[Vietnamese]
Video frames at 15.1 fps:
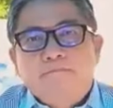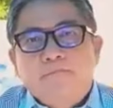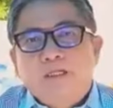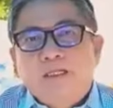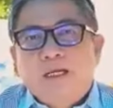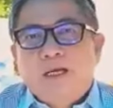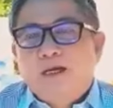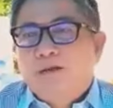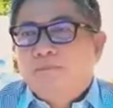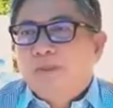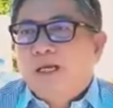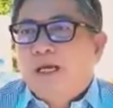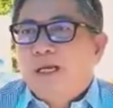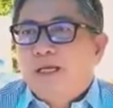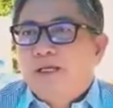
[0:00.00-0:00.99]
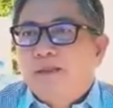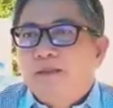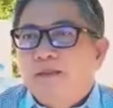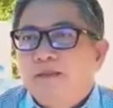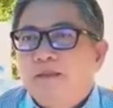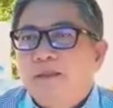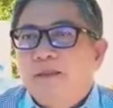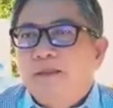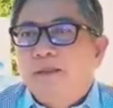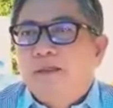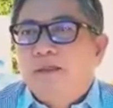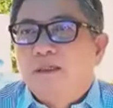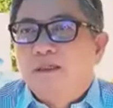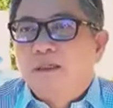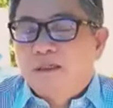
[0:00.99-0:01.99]
đến ngày hôm nay
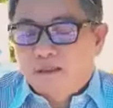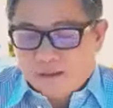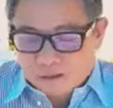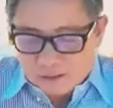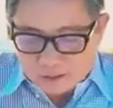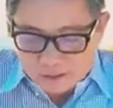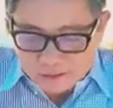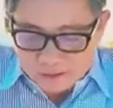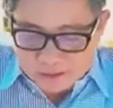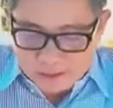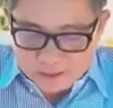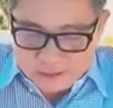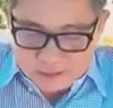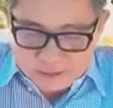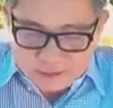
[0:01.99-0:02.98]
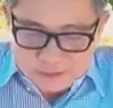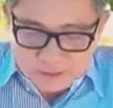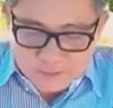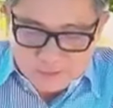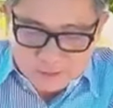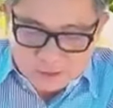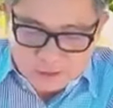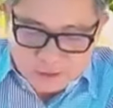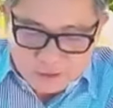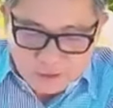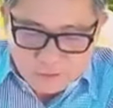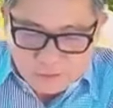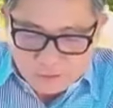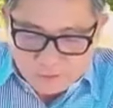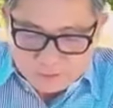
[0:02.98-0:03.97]
ở đây cứ mình cứ
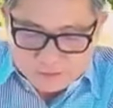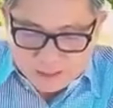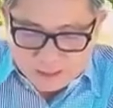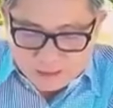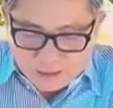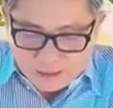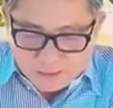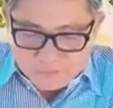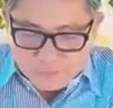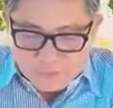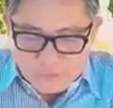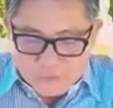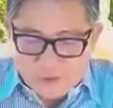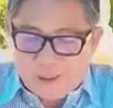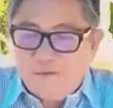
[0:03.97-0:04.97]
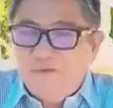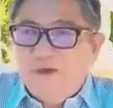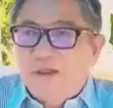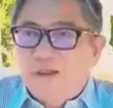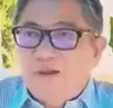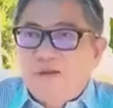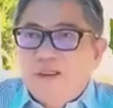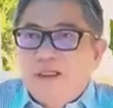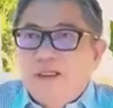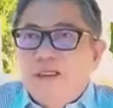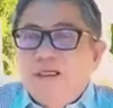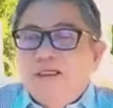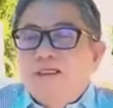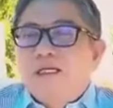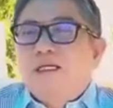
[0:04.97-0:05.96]
chiếu theo sang năm Chúa Thánh về ngôi
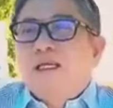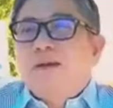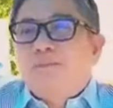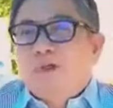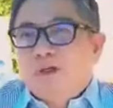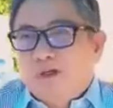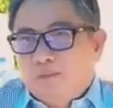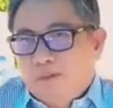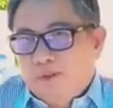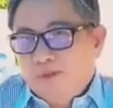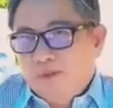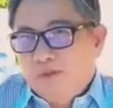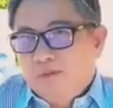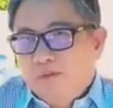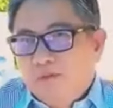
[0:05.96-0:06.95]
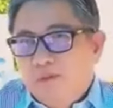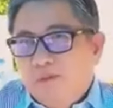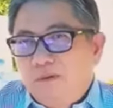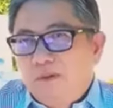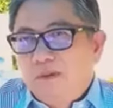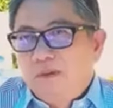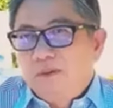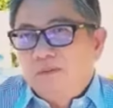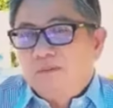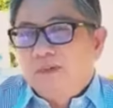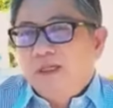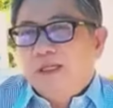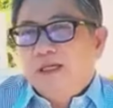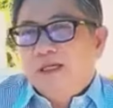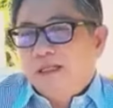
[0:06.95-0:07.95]
sang năm là còn bao nhiêu
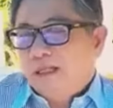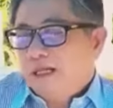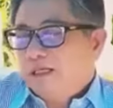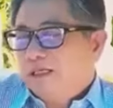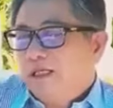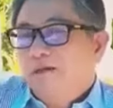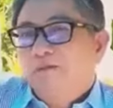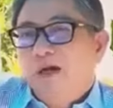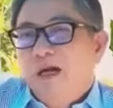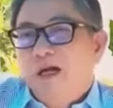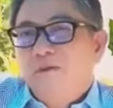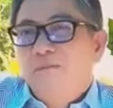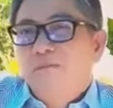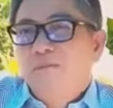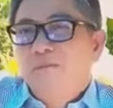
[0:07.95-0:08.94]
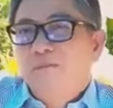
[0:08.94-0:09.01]
bây giờ là tháng 9 phải không